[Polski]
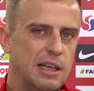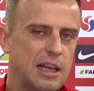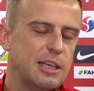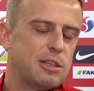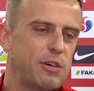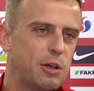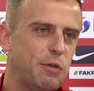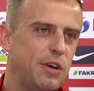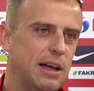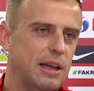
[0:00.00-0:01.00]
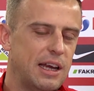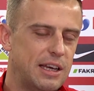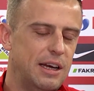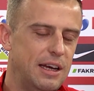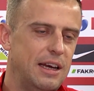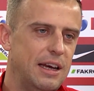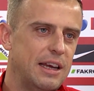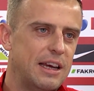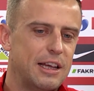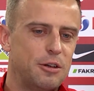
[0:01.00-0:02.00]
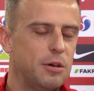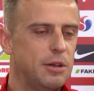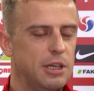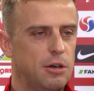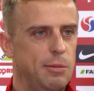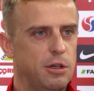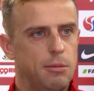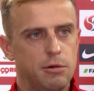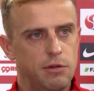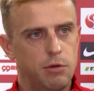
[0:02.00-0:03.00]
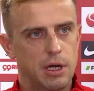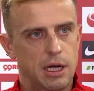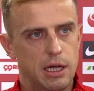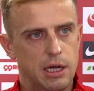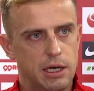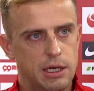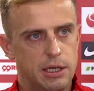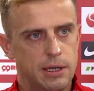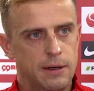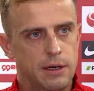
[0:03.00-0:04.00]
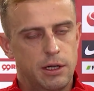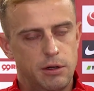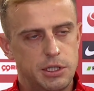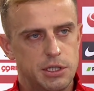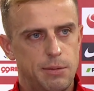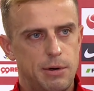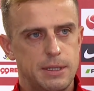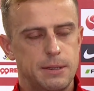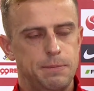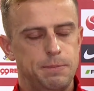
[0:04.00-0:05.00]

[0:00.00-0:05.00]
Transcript: takich zawodników ja, jak, jak, ja, to tylko mnie to motywuje do ciężkiej pracy.